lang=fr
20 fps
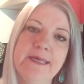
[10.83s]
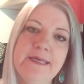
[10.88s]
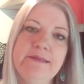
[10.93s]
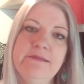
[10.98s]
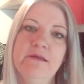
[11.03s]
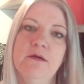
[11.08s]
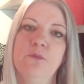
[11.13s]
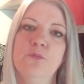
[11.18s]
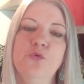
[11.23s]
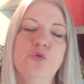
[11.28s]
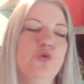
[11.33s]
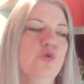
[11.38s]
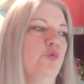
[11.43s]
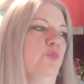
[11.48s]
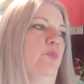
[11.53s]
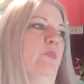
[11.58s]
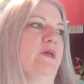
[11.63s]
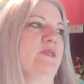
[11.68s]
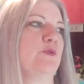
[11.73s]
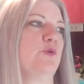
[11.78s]
Et tant mieux
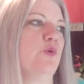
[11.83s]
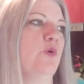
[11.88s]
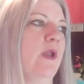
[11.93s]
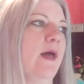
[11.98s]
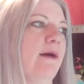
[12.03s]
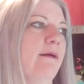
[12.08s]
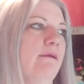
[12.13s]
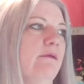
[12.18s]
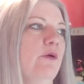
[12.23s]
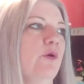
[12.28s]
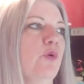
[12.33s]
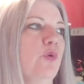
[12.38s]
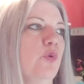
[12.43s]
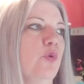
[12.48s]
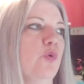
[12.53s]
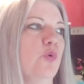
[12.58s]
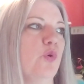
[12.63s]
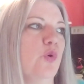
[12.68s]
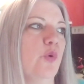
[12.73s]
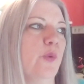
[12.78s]
parce que là,
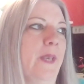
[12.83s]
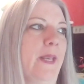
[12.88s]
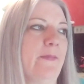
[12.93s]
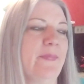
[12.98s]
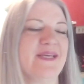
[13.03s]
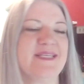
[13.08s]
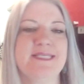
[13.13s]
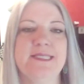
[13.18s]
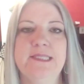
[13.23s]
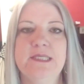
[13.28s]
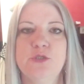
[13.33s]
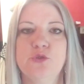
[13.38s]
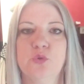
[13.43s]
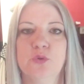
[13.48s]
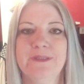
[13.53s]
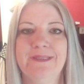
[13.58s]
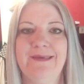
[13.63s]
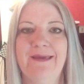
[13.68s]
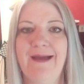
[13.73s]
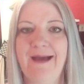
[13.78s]
euh, on a passé des
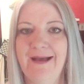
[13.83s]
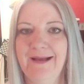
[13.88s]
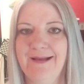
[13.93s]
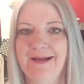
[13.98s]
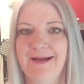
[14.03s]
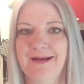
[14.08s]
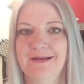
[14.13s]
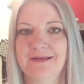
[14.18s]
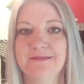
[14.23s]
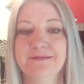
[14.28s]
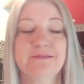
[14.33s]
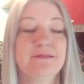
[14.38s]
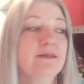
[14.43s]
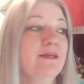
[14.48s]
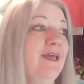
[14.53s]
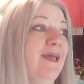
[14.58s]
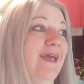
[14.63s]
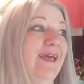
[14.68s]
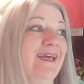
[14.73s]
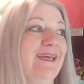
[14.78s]
journées à 40,
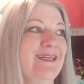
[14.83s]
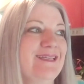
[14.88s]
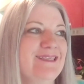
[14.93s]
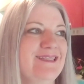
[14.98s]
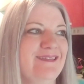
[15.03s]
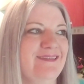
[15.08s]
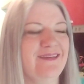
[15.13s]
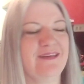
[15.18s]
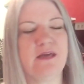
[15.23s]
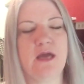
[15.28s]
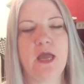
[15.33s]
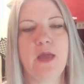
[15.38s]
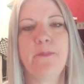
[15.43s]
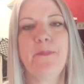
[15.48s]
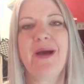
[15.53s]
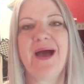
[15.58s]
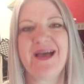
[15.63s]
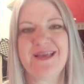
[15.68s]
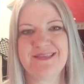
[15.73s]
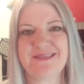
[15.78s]
c'était quand
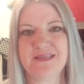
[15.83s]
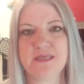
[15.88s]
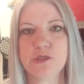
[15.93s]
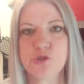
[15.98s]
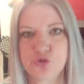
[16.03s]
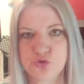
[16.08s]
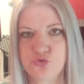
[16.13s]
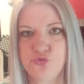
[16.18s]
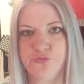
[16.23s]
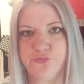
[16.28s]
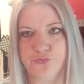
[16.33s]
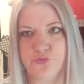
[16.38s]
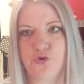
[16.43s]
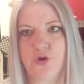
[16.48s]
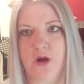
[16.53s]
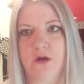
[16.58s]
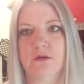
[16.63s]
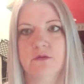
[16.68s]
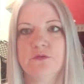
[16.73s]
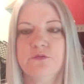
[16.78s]
même assez
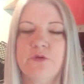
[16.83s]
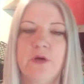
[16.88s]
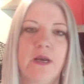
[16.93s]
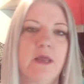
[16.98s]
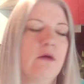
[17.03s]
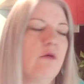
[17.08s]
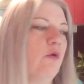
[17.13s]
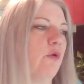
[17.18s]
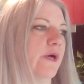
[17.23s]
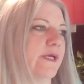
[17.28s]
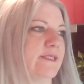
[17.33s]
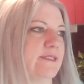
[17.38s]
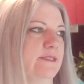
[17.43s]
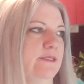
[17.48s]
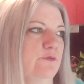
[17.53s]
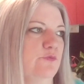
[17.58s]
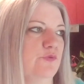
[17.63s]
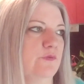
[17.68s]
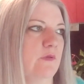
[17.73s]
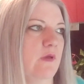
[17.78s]
suffocant. Voilà, on
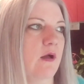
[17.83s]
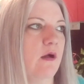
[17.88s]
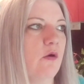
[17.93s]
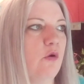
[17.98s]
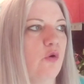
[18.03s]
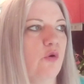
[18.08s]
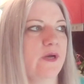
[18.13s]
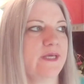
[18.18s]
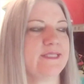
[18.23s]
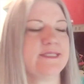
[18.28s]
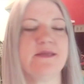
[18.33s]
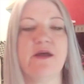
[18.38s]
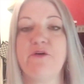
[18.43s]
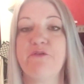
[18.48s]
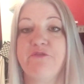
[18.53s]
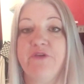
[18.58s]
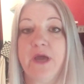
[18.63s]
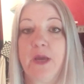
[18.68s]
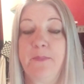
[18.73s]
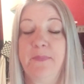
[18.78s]
restait dedans, on restait
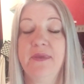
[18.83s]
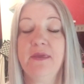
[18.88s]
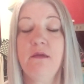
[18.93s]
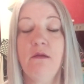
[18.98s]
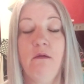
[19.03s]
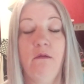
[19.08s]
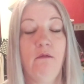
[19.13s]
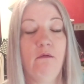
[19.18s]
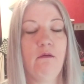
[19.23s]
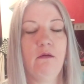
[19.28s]
enfermé.